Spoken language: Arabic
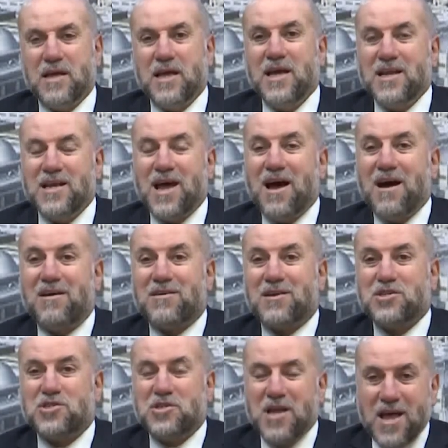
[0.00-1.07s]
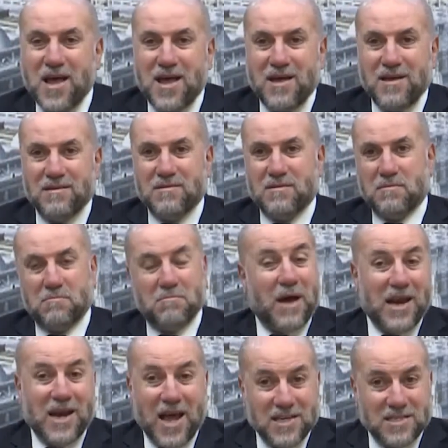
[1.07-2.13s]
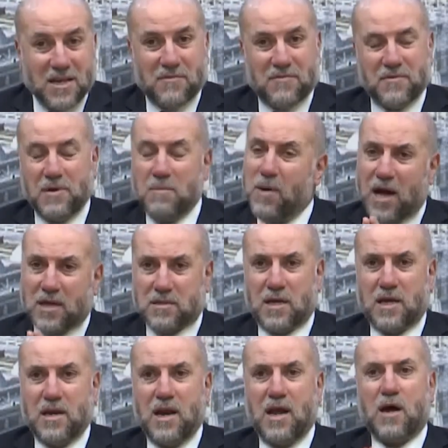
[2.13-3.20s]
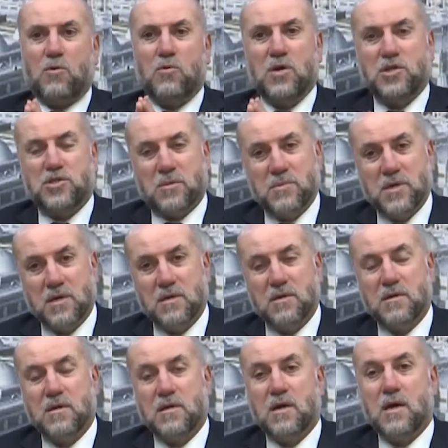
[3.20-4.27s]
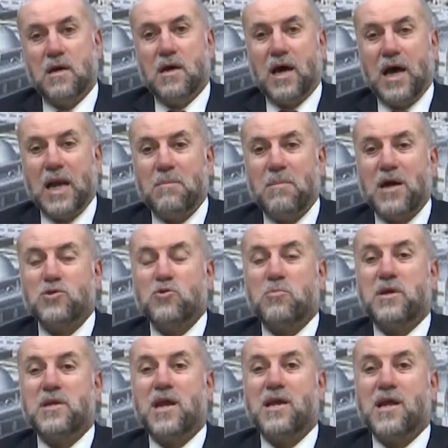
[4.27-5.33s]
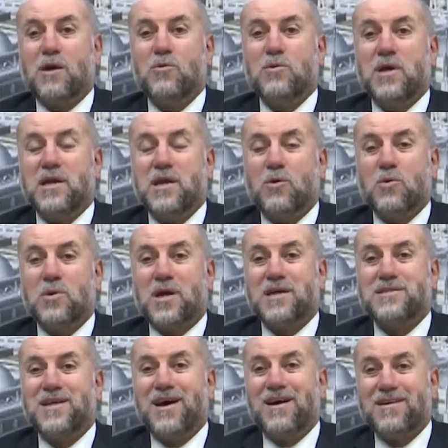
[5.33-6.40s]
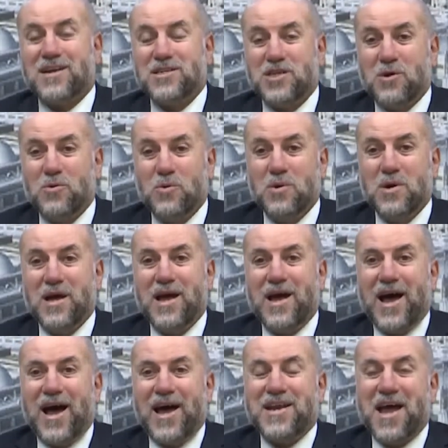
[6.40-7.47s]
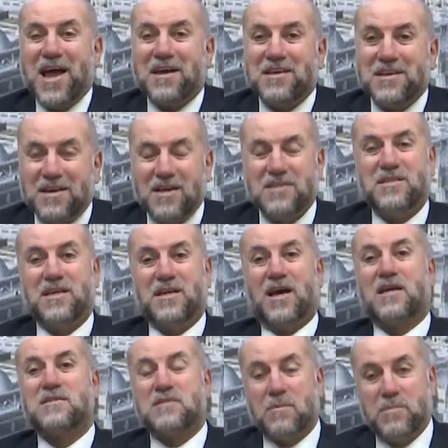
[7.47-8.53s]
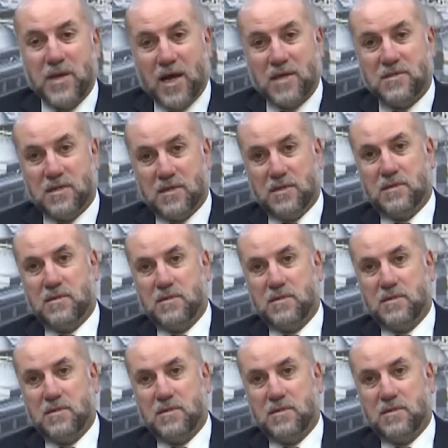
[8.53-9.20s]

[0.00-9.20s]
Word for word: احنا اخرجناه مع الاسف البعض انا لا اقول الجميع البعض يمكن ان يكون قد اخرجه عن حقيقته عن طبيعته